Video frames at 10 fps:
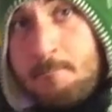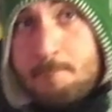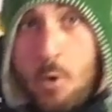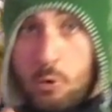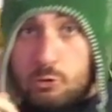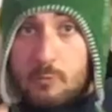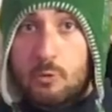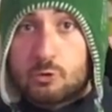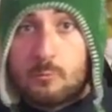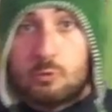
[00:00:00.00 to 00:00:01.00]
molto
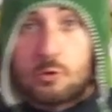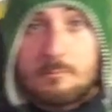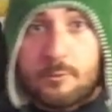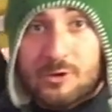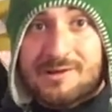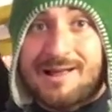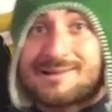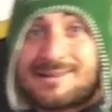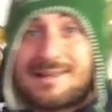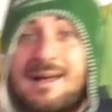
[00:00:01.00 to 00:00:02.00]
molto molto
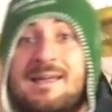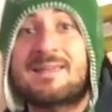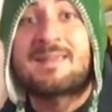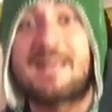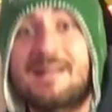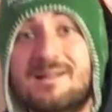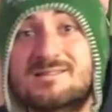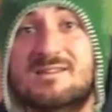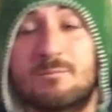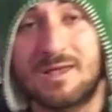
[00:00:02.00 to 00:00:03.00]
importante, cari ragazzi